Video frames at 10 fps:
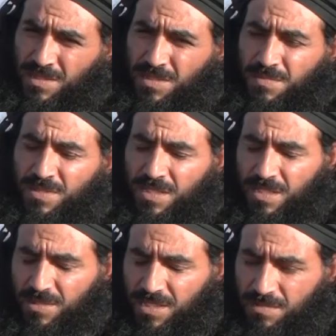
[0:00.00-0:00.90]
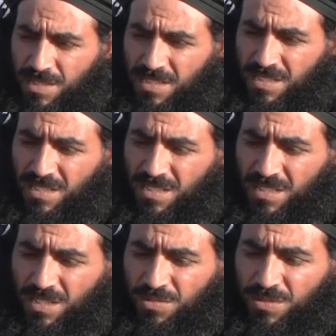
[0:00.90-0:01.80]
بسم الله الرحمن الرحيم معك
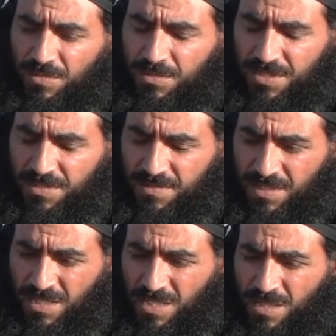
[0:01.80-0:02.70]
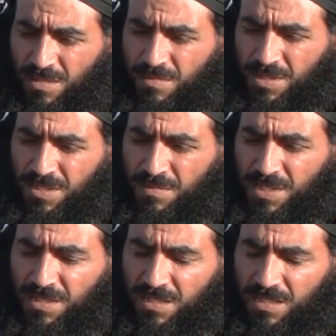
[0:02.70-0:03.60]
اخوك ابو يوسف مدير
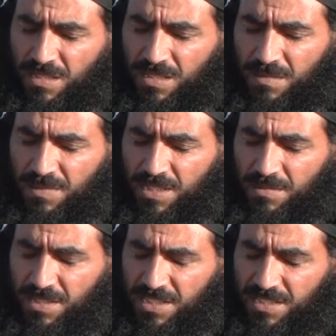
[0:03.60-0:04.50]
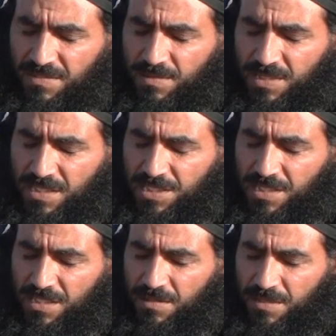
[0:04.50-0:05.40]
المكتب الرئاسي في المنطقه
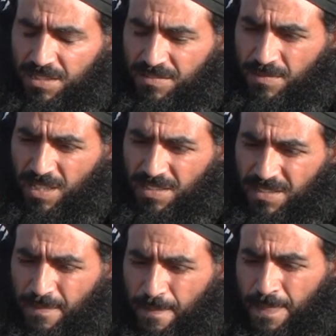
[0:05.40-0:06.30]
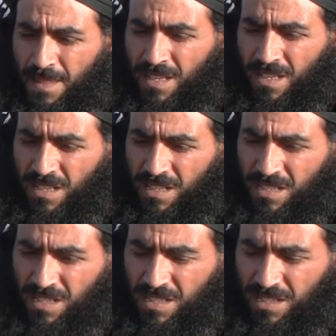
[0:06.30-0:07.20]
الشرقيه لريف المعره
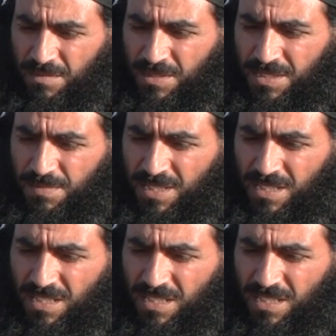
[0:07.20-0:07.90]
أخي بالنسبة